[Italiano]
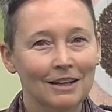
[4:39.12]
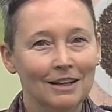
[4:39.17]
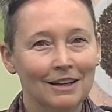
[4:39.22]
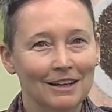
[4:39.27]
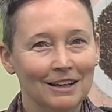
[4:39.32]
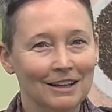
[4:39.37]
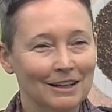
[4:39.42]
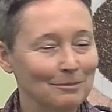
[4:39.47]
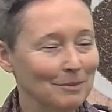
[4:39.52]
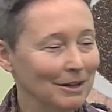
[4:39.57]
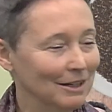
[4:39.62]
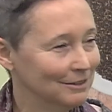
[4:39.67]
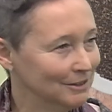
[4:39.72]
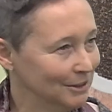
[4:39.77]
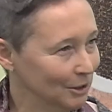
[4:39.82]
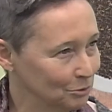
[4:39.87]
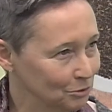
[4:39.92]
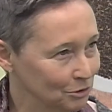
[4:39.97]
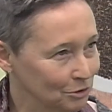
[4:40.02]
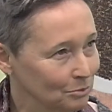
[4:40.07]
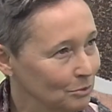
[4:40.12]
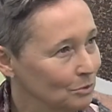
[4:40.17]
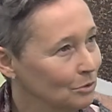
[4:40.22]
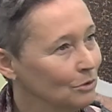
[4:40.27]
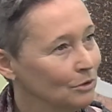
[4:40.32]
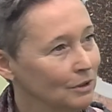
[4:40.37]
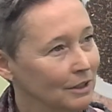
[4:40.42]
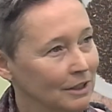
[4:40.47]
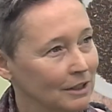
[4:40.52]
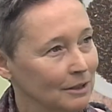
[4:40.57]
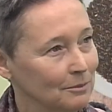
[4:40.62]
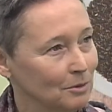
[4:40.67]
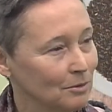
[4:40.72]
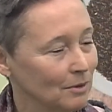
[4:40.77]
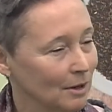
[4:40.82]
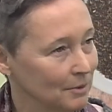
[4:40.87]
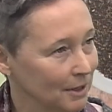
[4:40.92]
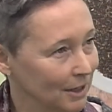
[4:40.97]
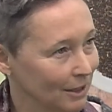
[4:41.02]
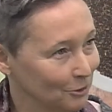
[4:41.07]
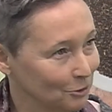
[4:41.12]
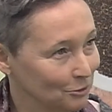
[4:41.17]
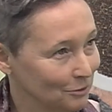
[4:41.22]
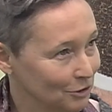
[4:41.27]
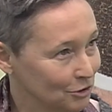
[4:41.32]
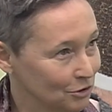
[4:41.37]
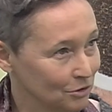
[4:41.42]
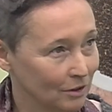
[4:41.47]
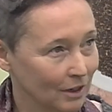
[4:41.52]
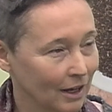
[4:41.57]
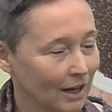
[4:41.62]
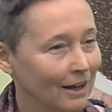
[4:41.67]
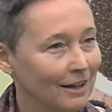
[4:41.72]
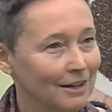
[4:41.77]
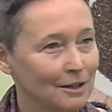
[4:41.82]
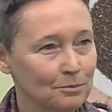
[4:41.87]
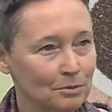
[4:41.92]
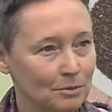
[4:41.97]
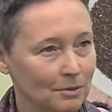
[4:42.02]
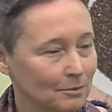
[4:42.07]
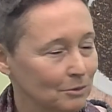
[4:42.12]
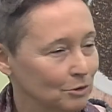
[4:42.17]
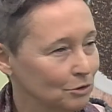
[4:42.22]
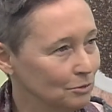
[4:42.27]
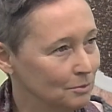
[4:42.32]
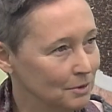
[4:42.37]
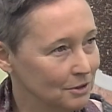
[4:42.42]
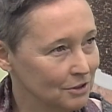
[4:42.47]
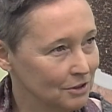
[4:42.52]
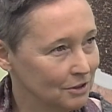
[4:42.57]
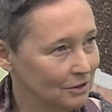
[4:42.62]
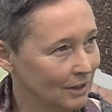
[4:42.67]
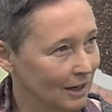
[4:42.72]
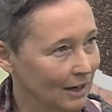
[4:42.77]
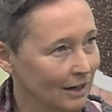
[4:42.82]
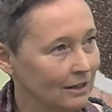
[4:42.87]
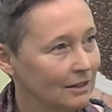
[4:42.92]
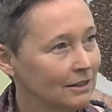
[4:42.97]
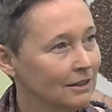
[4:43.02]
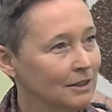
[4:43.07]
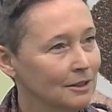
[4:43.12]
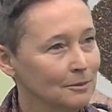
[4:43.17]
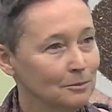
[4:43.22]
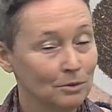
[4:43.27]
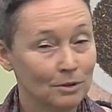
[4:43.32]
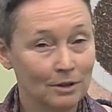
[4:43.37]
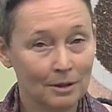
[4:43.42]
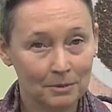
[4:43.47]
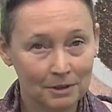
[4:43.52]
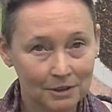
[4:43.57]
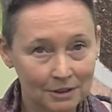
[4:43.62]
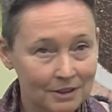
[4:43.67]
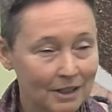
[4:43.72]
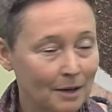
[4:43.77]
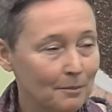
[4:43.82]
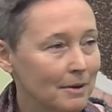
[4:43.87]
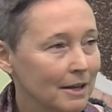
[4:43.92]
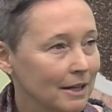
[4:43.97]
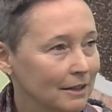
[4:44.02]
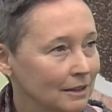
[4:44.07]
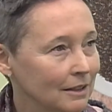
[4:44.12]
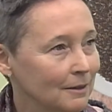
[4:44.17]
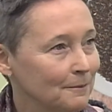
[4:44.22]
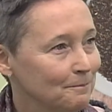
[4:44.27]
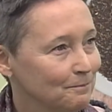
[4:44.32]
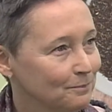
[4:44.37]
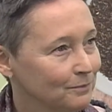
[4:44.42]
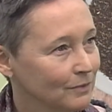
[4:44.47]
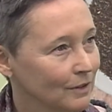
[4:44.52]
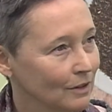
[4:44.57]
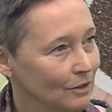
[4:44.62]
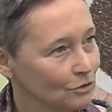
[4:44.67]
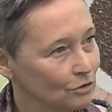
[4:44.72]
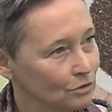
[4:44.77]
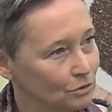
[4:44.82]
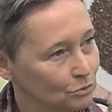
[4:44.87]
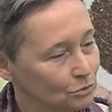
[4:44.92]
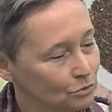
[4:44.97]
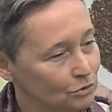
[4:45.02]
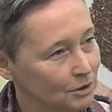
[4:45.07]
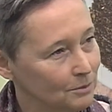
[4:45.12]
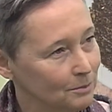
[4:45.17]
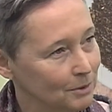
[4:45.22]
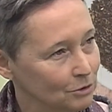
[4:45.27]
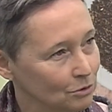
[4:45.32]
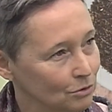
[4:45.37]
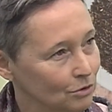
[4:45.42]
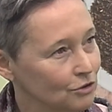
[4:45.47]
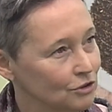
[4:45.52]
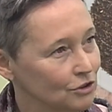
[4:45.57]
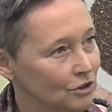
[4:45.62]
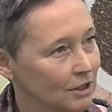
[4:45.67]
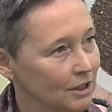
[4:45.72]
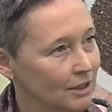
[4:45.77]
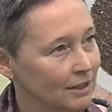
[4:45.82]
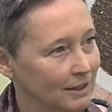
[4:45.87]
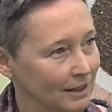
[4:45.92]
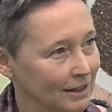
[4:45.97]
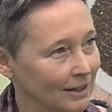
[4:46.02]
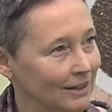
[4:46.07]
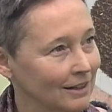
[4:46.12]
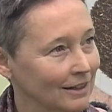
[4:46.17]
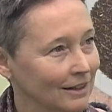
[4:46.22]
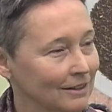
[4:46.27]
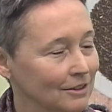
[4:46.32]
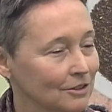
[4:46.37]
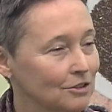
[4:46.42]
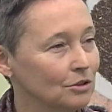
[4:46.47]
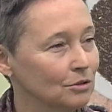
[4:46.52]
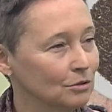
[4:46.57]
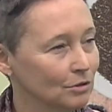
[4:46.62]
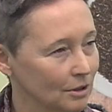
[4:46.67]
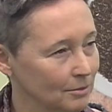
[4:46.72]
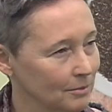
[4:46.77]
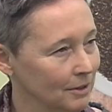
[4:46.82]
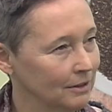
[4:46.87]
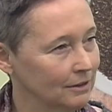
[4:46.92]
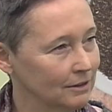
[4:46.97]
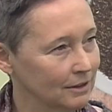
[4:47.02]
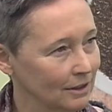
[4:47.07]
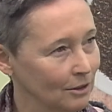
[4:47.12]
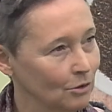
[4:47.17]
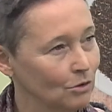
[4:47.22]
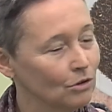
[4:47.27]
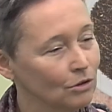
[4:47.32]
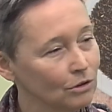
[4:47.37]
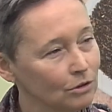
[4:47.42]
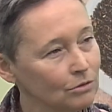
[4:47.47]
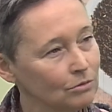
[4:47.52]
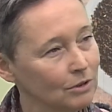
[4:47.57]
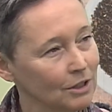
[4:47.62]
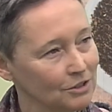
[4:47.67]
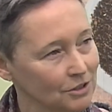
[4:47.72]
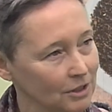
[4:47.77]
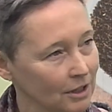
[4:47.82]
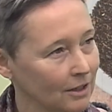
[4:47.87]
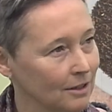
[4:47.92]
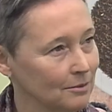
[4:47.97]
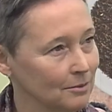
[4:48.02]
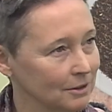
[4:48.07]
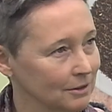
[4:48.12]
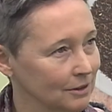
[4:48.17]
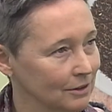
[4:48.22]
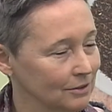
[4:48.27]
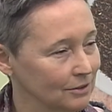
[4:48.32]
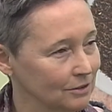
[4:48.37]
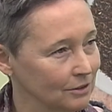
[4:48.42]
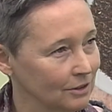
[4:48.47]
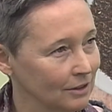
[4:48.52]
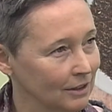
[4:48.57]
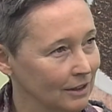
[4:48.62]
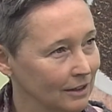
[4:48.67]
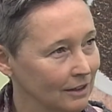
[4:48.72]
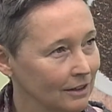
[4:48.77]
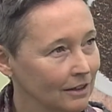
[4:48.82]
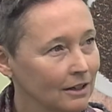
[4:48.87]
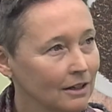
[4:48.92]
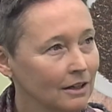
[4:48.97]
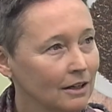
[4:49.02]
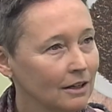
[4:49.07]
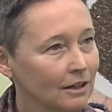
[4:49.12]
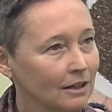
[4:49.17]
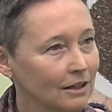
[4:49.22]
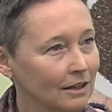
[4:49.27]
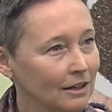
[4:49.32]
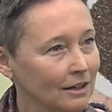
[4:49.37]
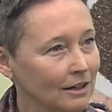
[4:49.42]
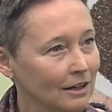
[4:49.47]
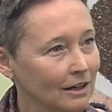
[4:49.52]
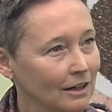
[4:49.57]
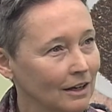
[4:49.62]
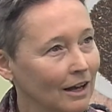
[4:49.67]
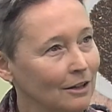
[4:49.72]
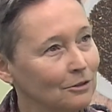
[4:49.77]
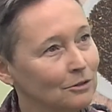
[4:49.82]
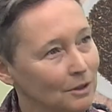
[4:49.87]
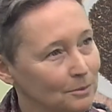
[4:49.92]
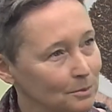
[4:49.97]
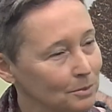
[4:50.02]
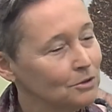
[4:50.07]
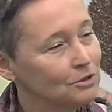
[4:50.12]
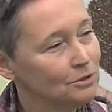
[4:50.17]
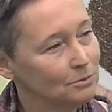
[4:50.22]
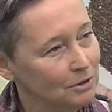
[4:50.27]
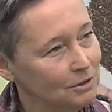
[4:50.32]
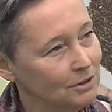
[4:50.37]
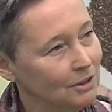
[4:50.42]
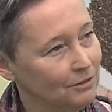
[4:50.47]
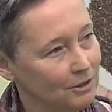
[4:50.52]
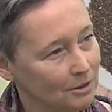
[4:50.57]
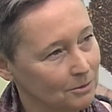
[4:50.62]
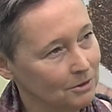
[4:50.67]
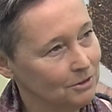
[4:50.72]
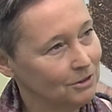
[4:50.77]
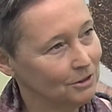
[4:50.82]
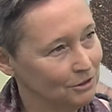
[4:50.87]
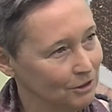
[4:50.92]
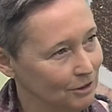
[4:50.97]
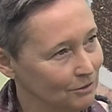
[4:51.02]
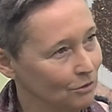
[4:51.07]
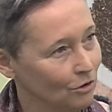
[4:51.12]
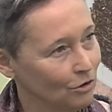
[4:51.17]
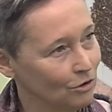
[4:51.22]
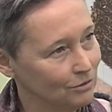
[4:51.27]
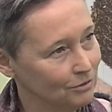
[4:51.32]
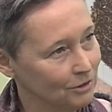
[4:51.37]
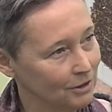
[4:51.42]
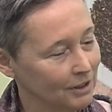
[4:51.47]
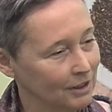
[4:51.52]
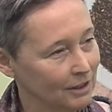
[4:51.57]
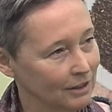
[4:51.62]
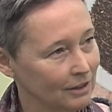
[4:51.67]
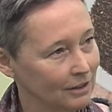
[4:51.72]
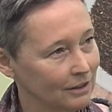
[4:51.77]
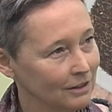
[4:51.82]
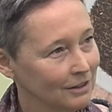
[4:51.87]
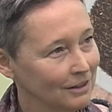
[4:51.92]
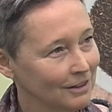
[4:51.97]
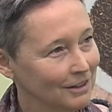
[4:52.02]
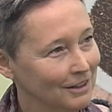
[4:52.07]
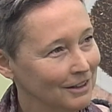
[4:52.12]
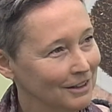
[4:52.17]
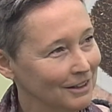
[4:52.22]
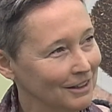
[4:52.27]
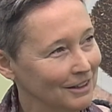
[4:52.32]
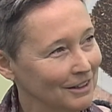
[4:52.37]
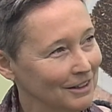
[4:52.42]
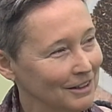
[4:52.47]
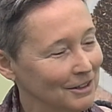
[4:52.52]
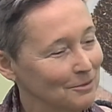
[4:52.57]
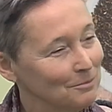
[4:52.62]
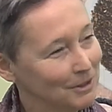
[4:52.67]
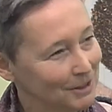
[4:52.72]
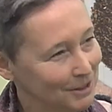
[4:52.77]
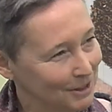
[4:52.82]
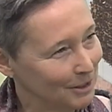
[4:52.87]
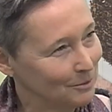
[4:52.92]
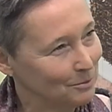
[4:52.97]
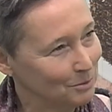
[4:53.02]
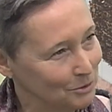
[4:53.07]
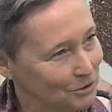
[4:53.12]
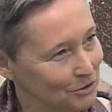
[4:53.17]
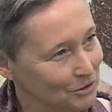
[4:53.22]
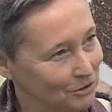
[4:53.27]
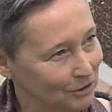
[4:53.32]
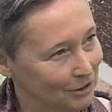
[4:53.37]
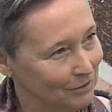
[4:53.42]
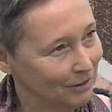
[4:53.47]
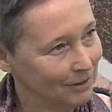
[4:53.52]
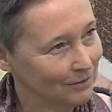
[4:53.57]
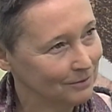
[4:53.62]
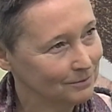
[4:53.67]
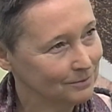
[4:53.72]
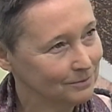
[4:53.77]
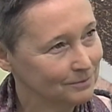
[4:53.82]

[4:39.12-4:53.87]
eh, malattie autoimmuni, problemi cardiovascolari, problemi di obesità, problemi di diabete. Sono tutte patologie che sicuramente con una sana alimentazione eh, hanno la possibilità veramente di evolvere eh, in maniera positiva.